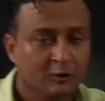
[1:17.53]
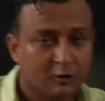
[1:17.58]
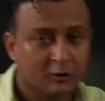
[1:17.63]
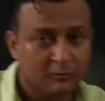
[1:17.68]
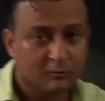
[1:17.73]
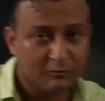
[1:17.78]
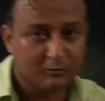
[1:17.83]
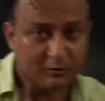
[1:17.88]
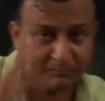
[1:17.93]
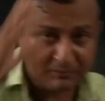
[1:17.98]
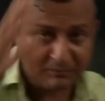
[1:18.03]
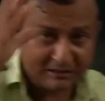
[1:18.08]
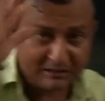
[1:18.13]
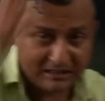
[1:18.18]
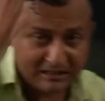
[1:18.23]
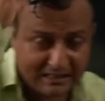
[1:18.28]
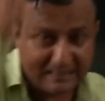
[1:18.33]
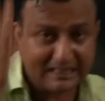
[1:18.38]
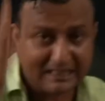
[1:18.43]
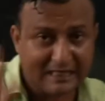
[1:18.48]
तो बच्चों
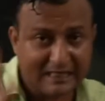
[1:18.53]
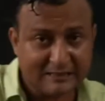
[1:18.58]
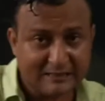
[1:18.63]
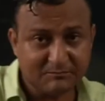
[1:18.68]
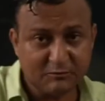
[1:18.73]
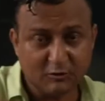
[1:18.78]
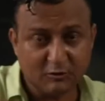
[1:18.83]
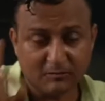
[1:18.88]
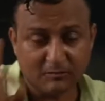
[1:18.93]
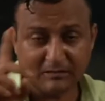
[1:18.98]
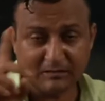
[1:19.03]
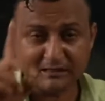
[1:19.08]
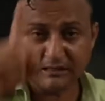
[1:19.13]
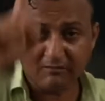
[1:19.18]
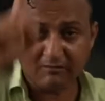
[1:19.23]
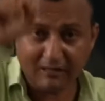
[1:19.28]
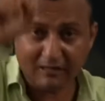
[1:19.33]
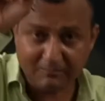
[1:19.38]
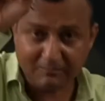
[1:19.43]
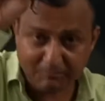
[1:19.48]
पिछली क्लास में जो हमने
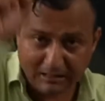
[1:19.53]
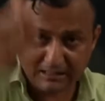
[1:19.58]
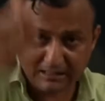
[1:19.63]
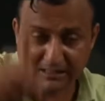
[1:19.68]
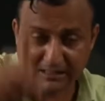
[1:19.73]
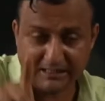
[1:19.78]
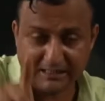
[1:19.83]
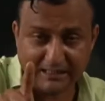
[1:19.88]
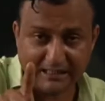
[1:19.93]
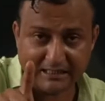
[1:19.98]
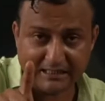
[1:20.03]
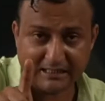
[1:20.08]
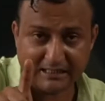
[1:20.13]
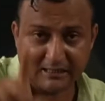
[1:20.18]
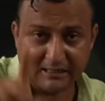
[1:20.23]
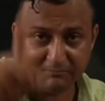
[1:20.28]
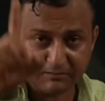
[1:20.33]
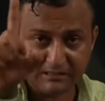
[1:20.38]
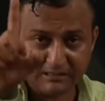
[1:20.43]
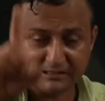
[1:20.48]
सवाल पहला किया था
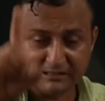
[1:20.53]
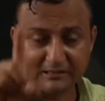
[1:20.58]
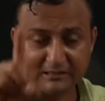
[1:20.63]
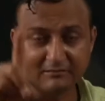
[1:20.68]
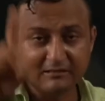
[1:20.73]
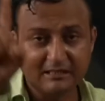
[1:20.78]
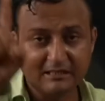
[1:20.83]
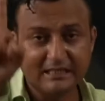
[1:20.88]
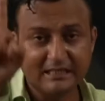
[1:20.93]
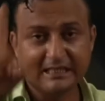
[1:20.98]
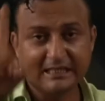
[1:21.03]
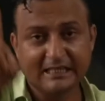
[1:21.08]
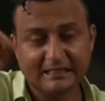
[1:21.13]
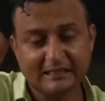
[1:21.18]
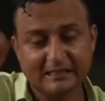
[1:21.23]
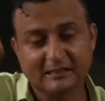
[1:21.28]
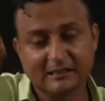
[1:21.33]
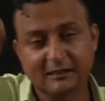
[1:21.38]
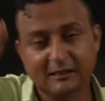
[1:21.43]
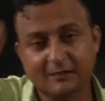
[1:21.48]
प्रश्नवली एक
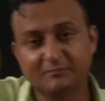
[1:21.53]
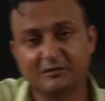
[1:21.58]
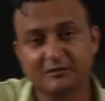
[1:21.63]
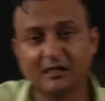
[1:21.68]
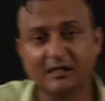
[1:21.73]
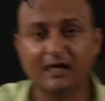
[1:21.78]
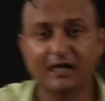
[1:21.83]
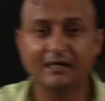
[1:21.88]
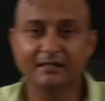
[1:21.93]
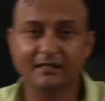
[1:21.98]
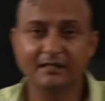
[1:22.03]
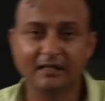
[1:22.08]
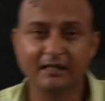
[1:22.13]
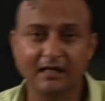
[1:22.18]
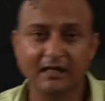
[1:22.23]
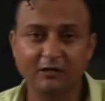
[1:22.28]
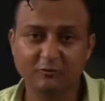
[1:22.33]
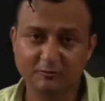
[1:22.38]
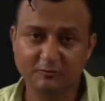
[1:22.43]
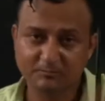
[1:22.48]
दशमलव चार
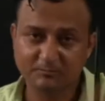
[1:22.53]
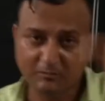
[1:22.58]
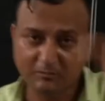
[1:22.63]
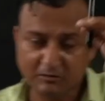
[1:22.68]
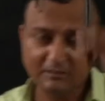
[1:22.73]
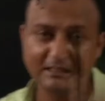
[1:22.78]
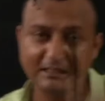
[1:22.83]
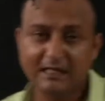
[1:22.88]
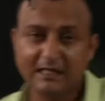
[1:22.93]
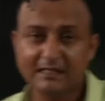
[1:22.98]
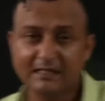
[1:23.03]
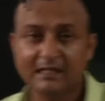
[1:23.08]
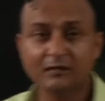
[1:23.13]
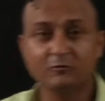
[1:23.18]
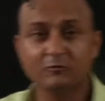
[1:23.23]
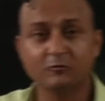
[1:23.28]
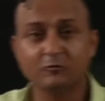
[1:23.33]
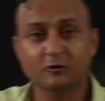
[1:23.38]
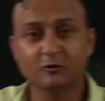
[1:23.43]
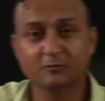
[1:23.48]
का उसमें तो क्या था
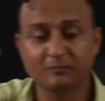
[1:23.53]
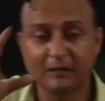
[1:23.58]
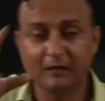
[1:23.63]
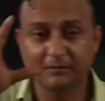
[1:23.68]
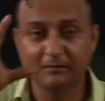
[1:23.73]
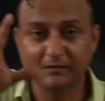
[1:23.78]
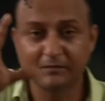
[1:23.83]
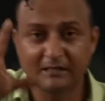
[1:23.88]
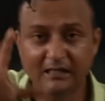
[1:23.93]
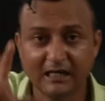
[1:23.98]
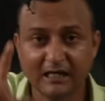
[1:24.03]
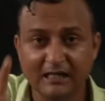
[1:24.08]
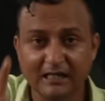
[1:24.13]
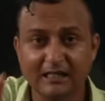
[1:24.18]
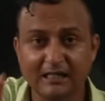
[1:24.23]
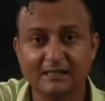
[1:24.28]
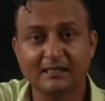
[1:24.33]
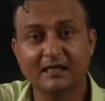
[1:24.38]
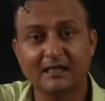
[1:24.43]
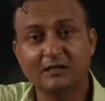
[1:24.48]
उसमें हमने
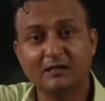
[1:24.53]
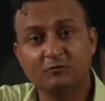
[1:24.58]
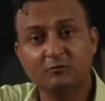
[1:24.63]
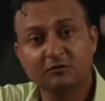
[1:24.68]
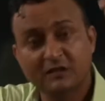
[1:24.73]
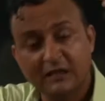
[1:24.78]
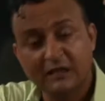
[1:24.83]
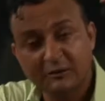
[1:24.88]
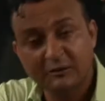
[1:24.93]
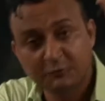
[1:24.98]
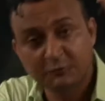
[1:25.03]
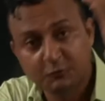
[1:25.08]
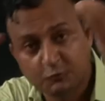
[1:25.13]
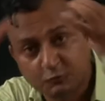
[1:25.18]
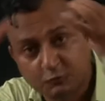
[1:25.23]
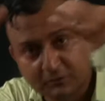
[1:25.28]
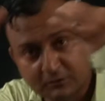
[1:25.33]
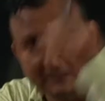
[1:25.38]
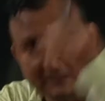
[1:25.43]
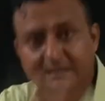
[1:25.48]
निकाला था उसका
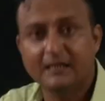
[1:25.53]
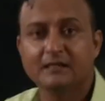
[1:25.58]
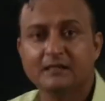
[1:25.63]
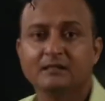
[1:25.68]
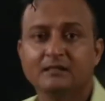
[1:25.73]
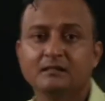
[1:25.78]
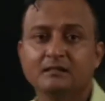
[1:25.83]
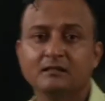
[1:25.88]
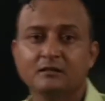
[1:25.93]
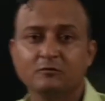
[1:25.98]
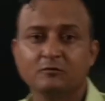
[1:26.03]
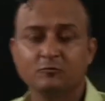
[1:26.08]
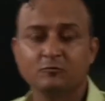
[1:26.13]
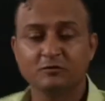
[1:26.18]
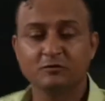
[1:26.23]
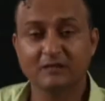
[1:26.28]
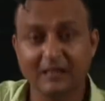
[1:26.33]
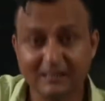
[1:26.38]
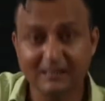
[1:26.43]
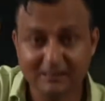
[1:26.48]
यूनियन
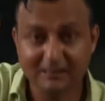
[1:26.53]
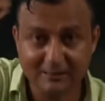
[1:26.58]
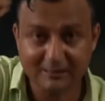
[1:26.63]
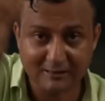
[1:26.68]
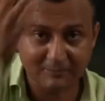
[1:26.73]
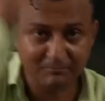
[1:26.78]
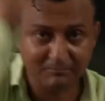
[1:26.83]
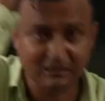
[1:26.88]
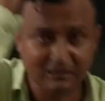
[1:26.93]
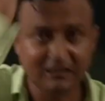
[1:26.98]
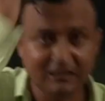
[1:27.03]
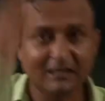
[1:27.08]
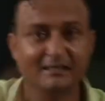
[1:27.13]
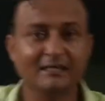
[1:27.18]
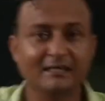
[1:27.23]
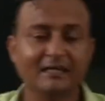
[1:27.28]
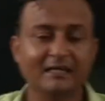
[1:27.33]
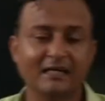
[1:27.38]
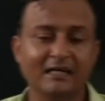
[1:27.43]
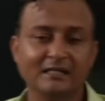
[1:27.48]
उसका सम्मिलन
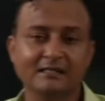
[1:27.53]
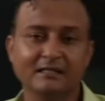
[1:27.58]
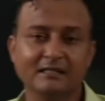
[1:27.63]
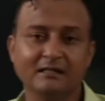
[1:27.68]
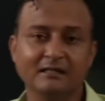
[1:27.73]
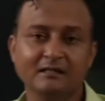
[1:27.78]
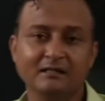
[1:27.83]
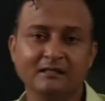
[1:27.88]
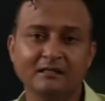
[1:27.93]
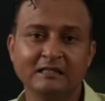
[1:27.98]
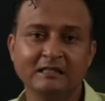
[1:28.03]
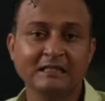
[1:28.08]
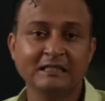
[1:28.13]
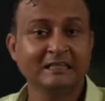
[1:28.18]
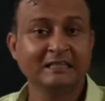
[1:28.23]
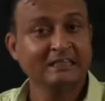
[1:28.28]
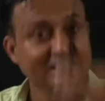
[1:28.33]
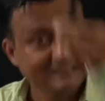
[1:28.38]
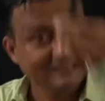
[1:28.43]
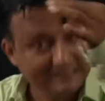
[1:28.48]
निकाला था
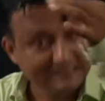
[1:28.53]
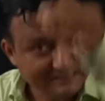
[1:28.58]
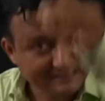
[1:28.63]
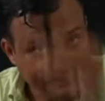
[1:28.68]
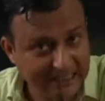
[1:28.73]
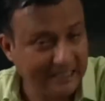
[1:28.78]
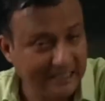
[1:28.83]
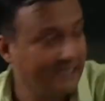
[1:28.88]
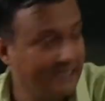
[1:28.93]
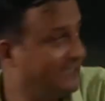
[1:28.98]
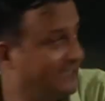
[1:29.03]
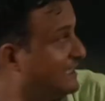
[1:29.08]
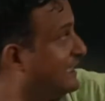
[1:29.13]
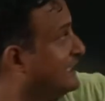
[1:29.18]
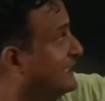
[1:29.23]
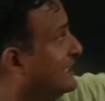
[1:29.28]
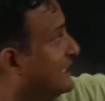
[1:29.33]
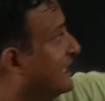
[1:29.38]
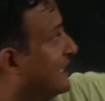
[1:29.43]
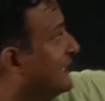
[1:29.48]
यहाँ क्या
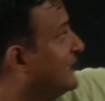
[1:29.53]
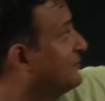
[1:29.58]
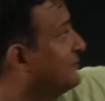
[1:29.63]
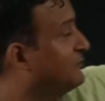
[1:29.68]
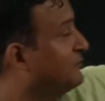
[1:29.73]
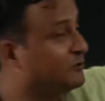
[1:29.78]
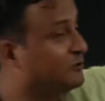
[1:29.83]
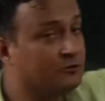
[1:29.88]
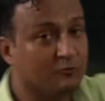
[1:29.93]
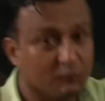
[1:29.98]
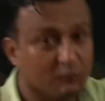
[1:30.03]
निकालना है बच्चों